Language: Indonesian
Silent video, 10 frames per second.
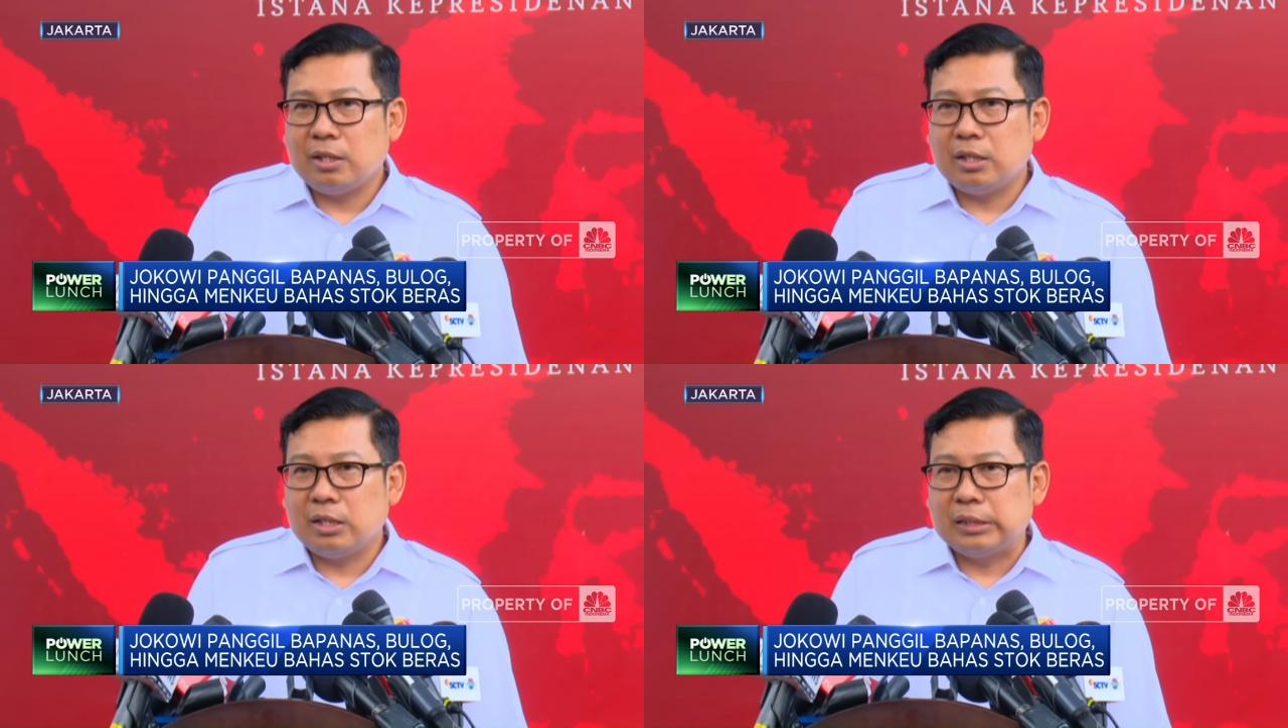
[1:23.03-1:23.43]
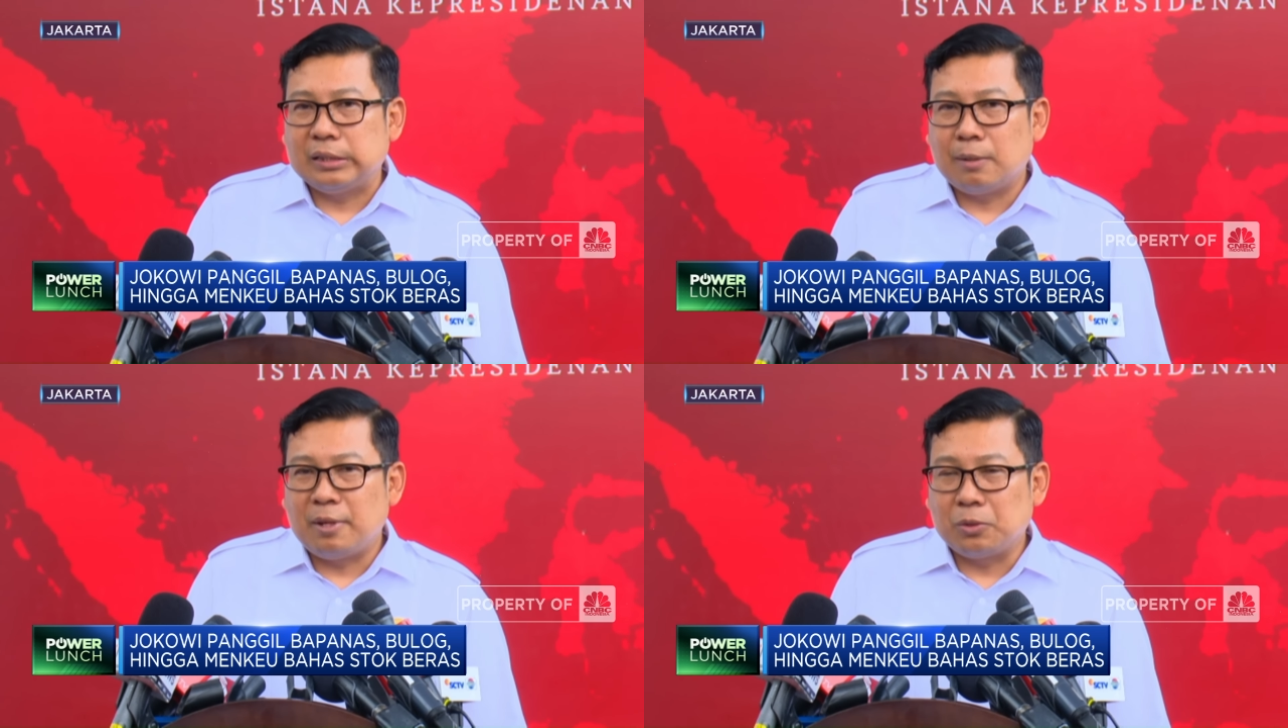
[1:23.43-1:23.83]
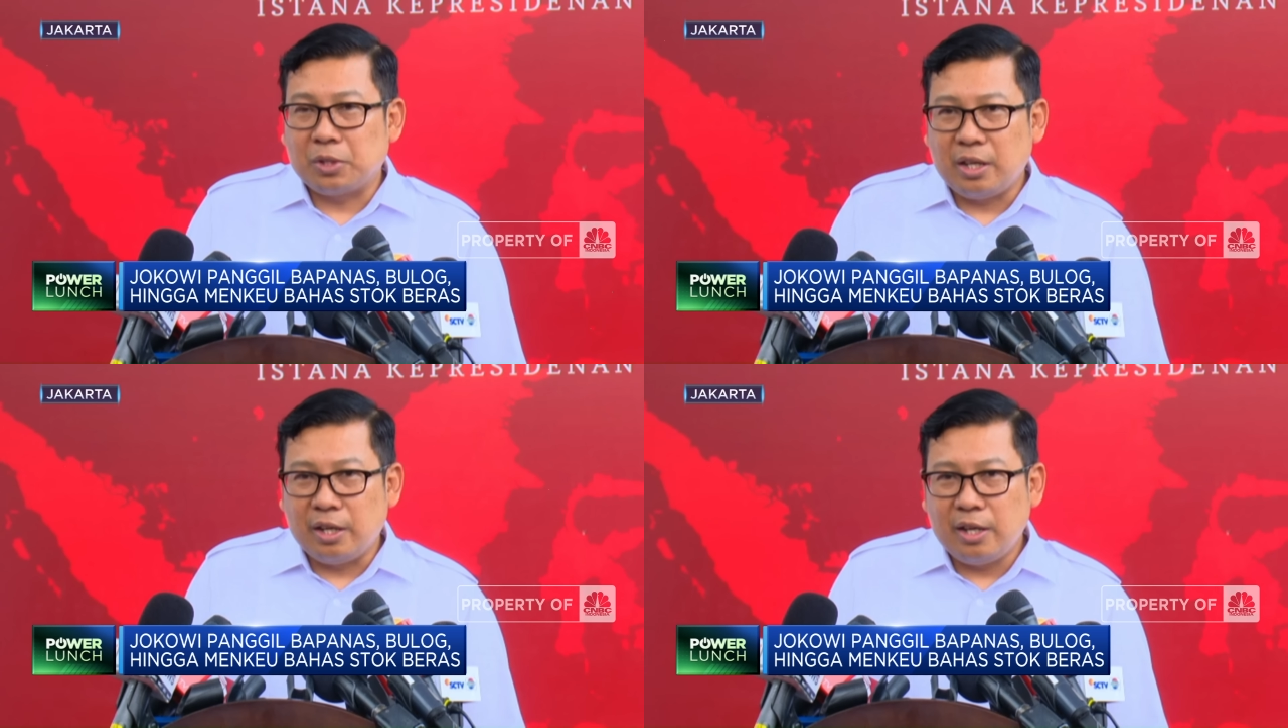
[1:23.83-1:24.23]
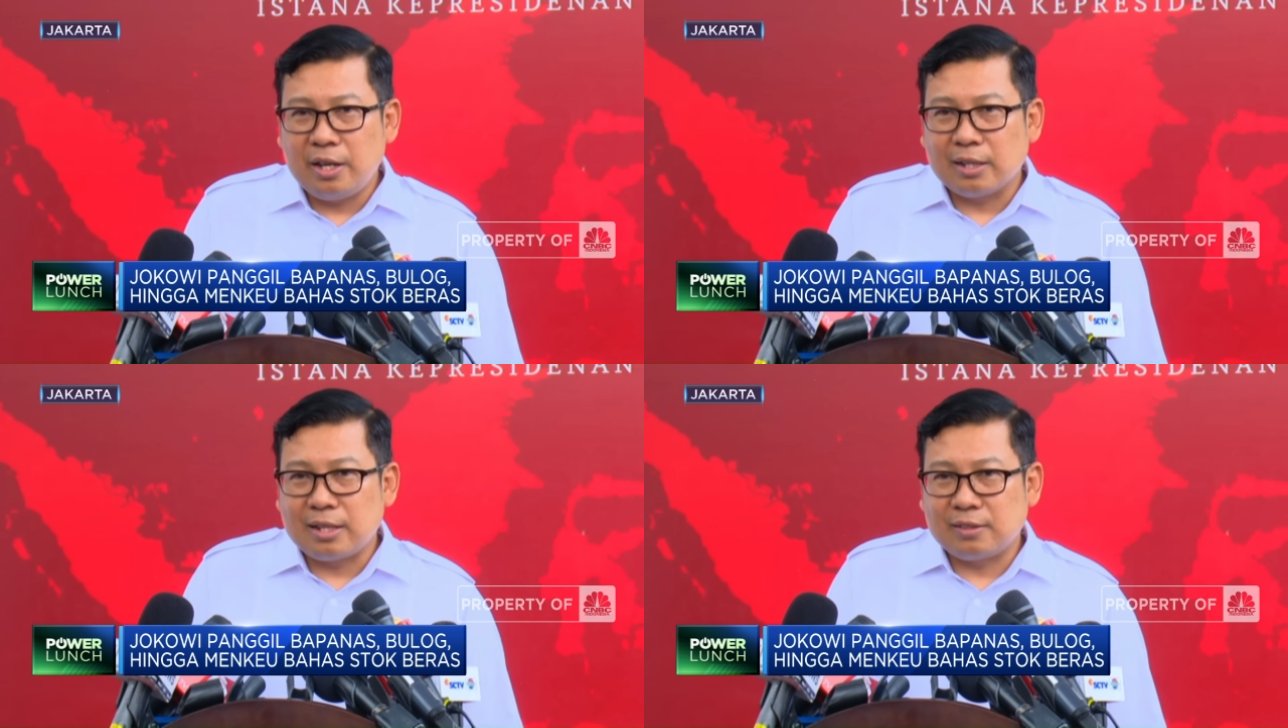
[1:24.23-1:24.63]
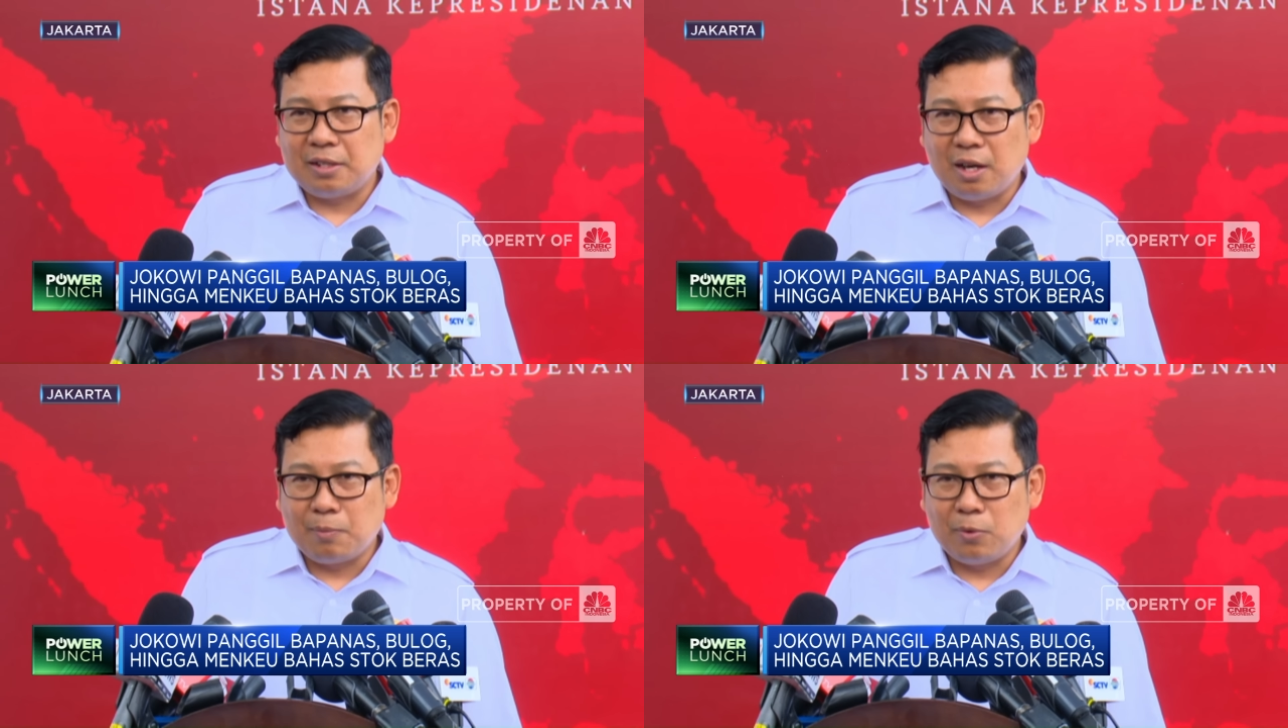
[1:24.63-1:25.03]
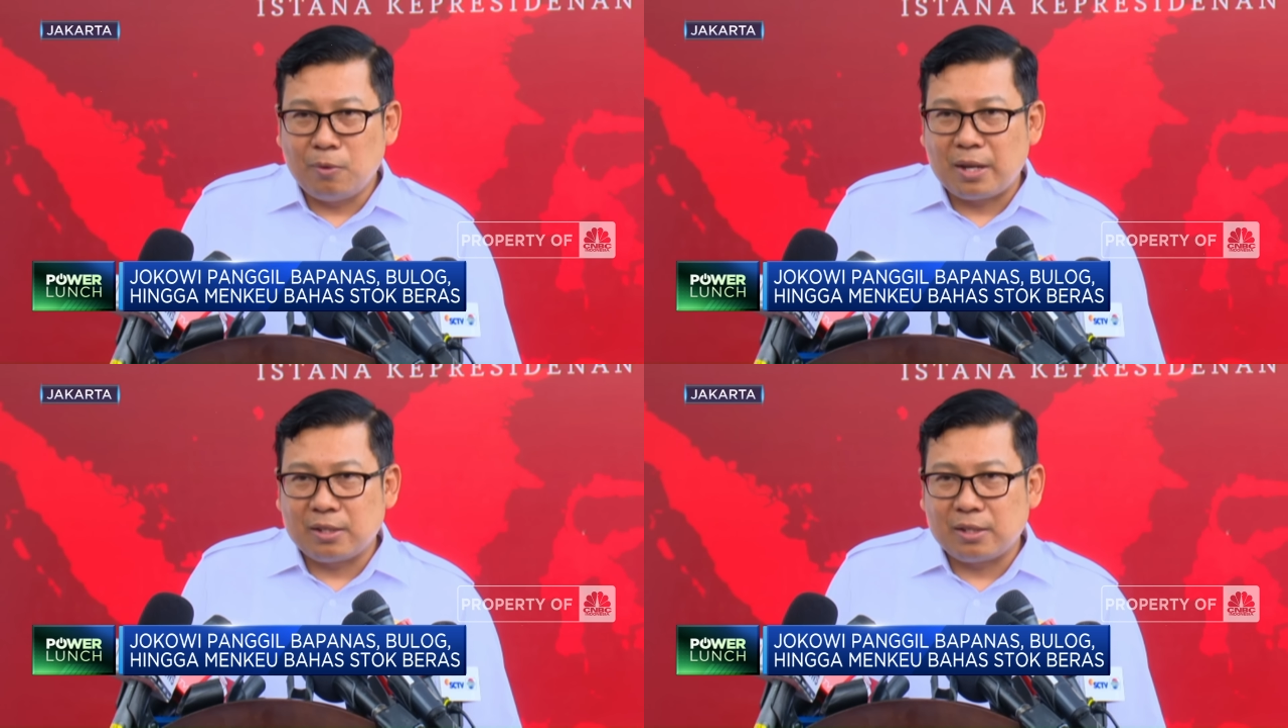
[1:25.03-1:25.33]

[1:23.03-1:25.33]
eh, termasuk tinggi di atas 34.000